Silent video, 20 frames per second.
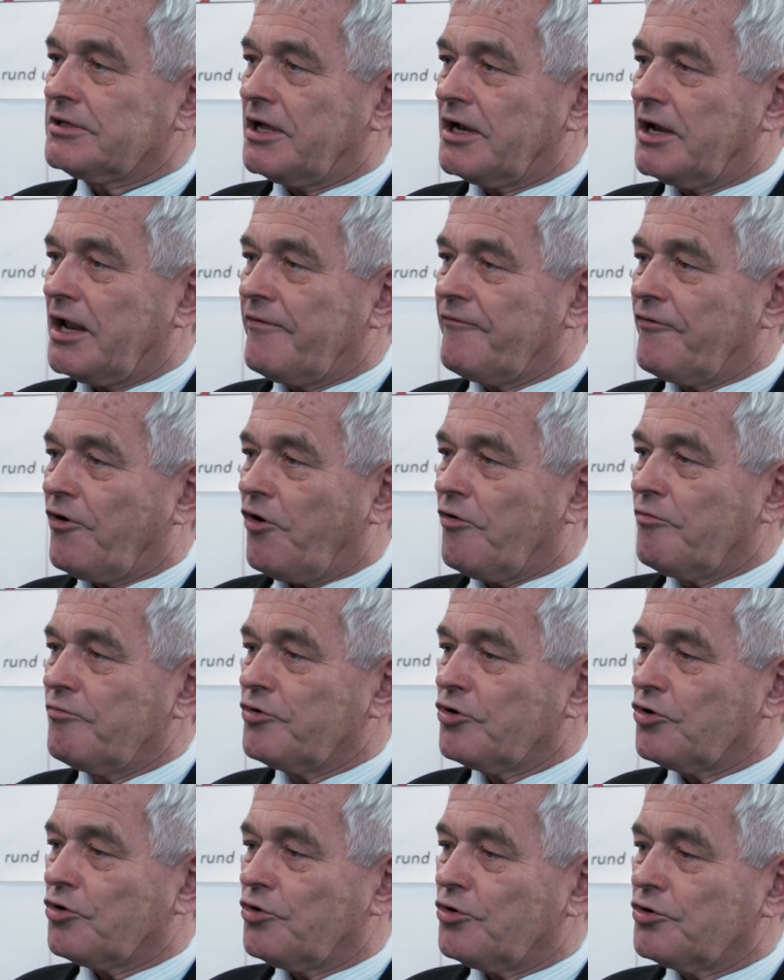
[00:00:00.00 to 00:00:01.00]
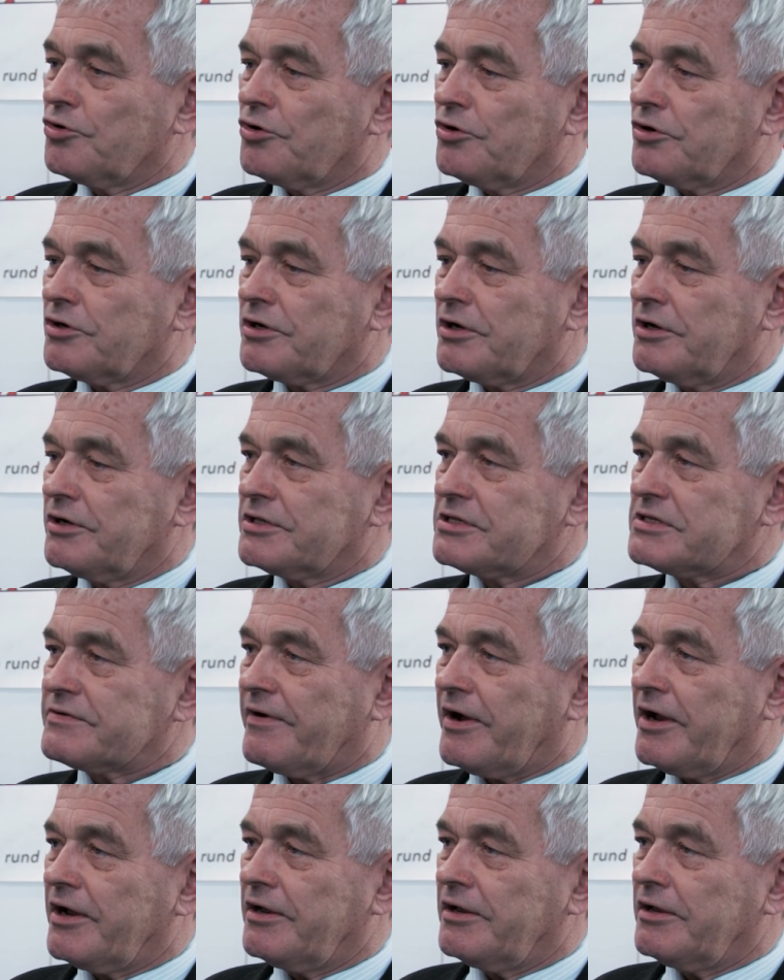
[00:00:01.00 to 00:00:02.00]
Dann haben wir auch im Büro noch äh,
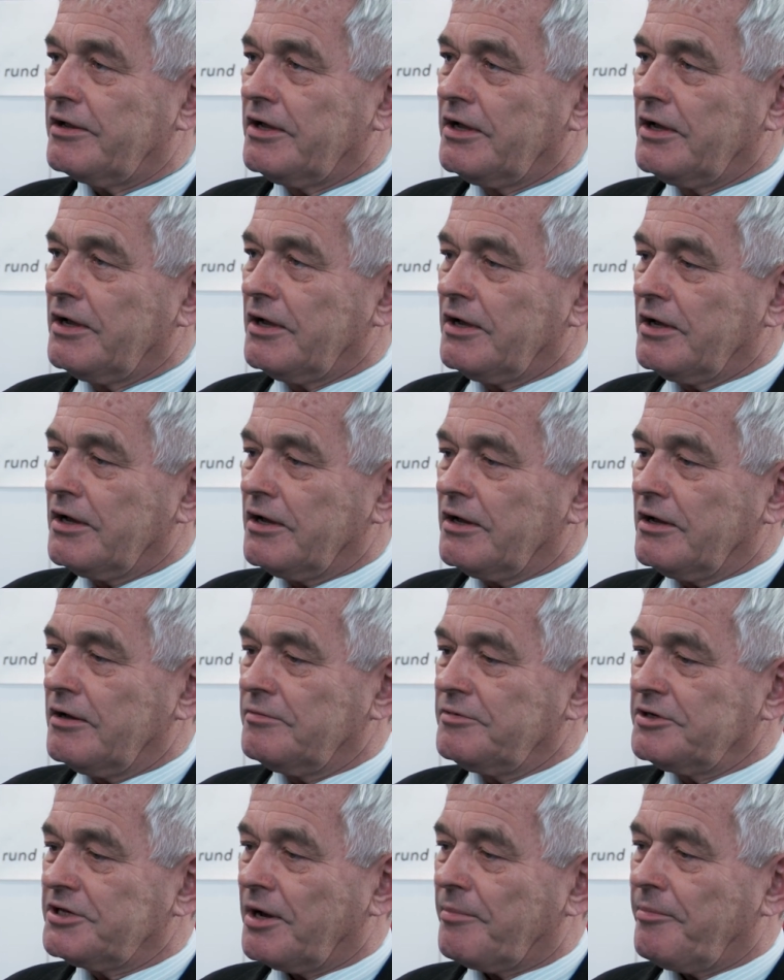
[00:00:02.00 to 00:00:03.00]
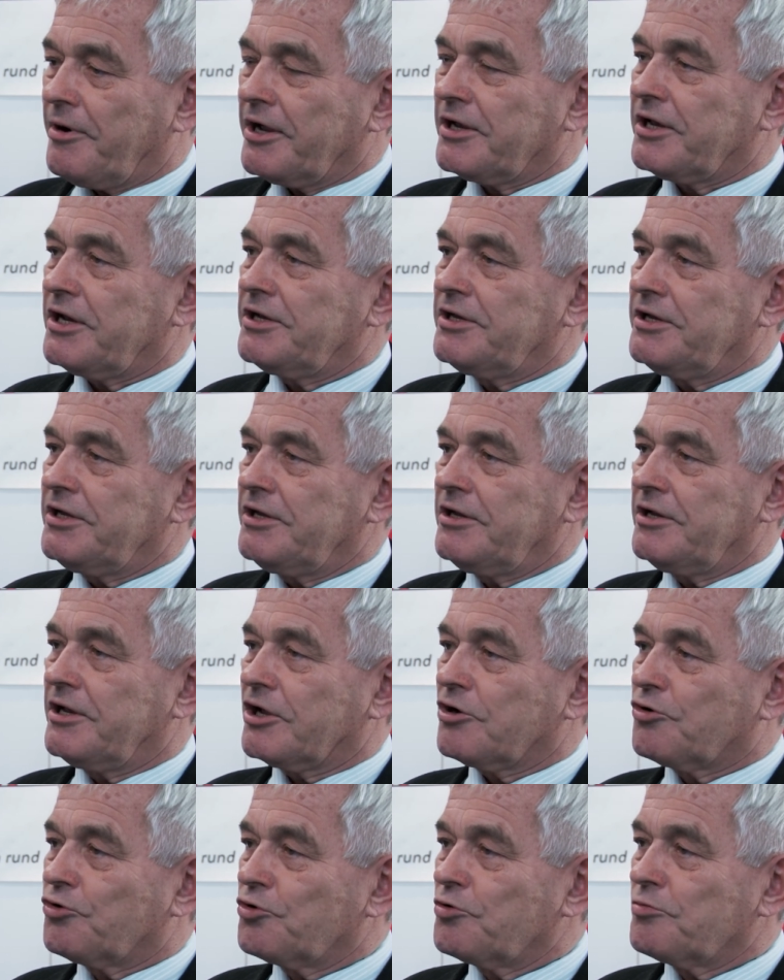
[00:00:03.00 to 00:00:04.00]
zwei äh, Mitarbeiter, die
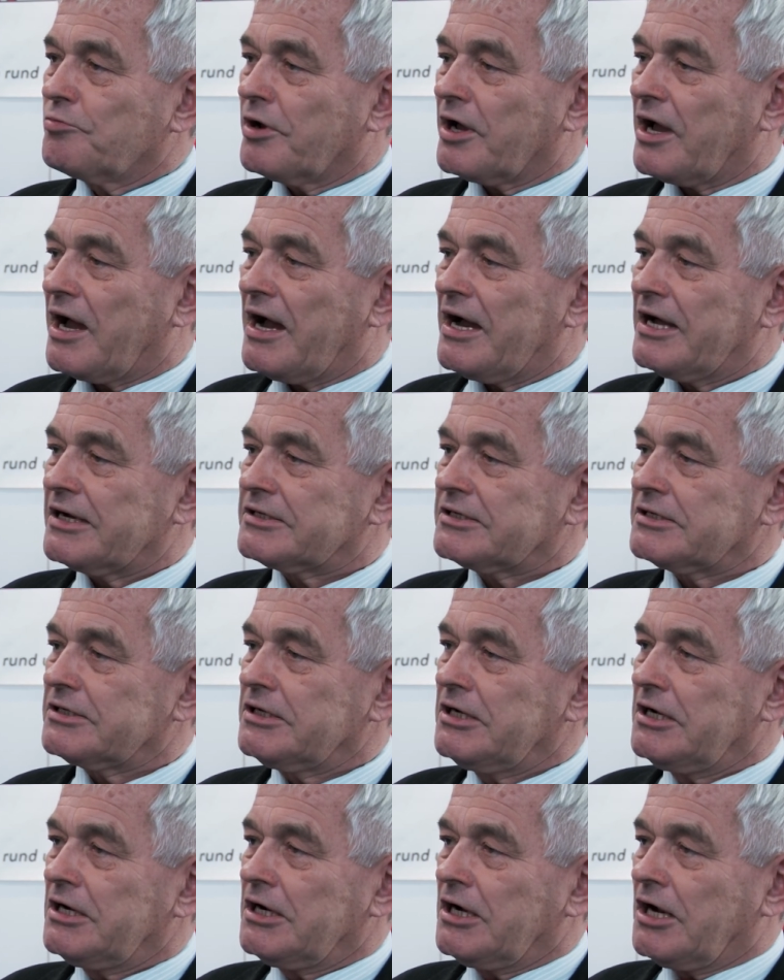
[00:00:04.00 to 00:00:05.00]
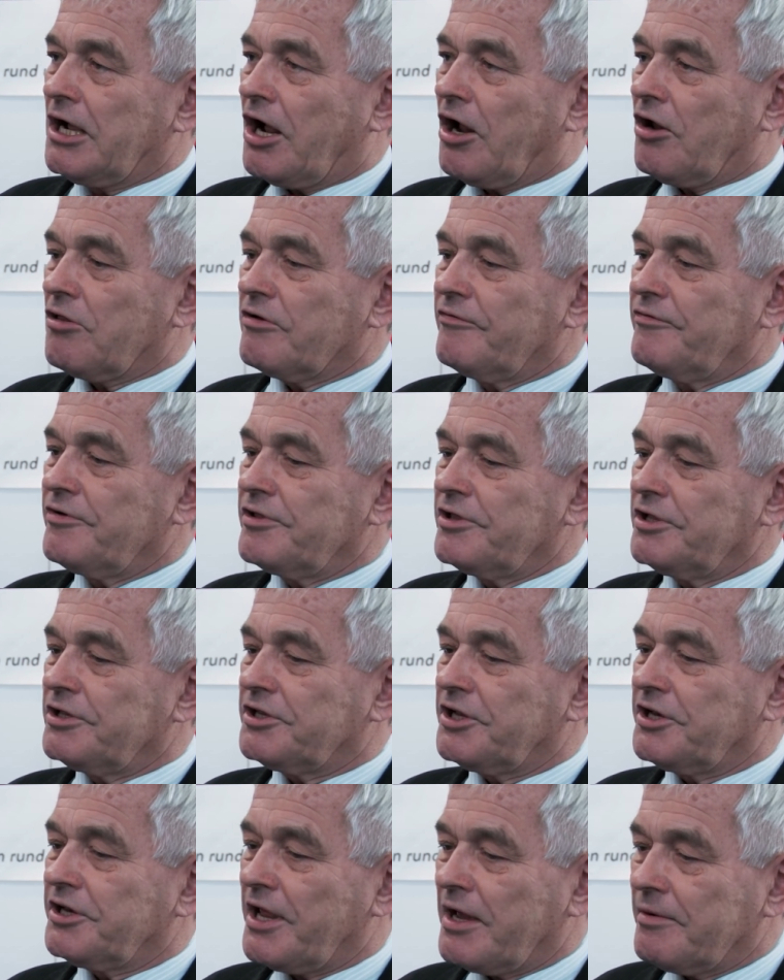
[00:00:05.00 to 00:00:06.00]
den Kunden beraten also wir
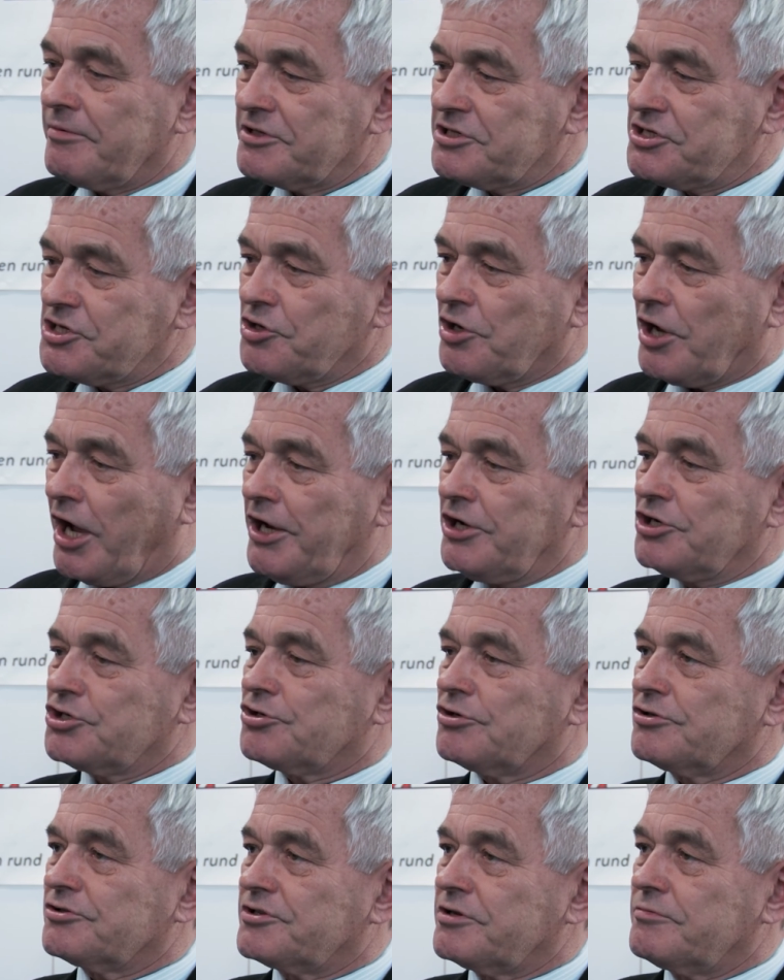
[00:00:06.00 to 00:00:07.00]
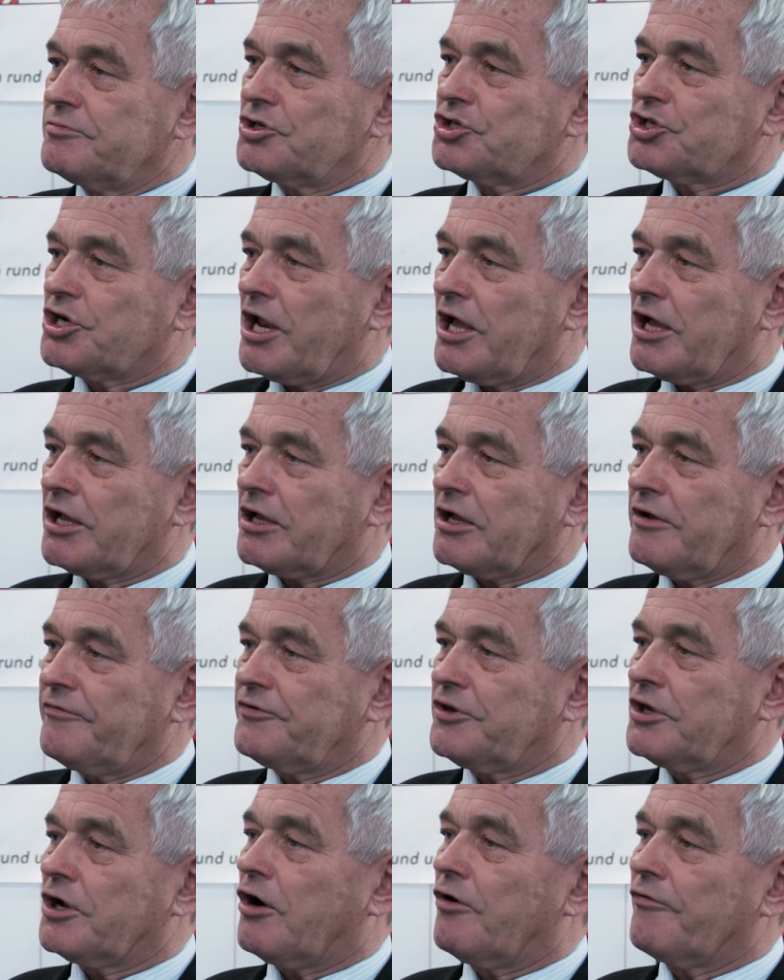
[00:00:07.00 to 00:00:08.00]
sind in der Beziehung eigentlich schon ziemlich
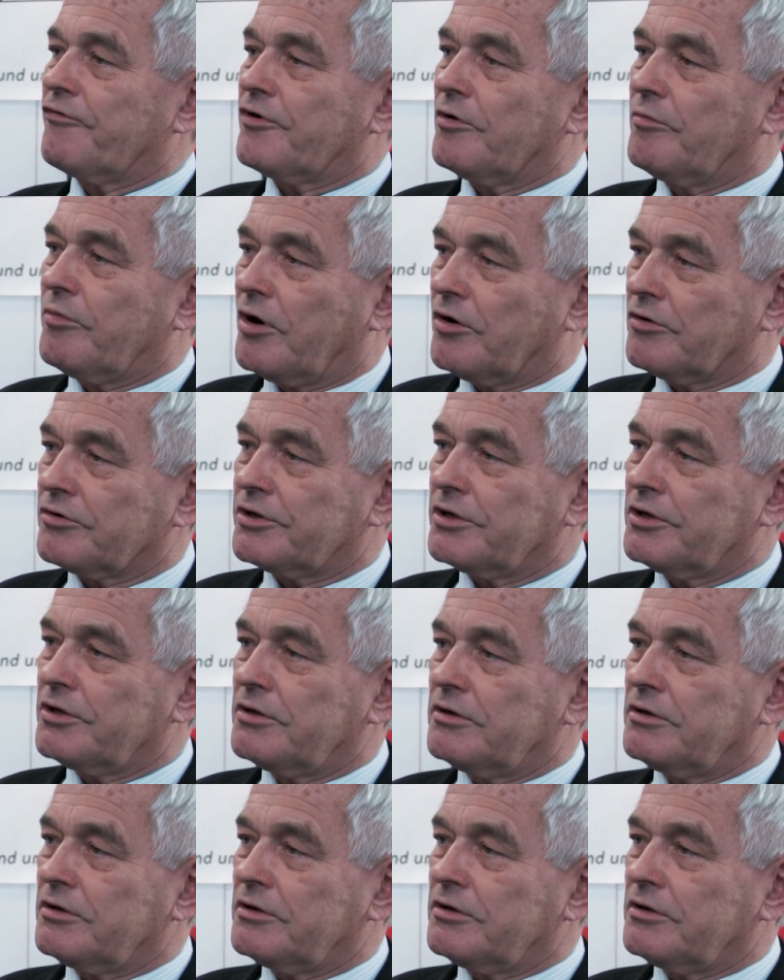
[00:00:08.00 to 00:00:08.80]
schlagkräftig aufgebaut.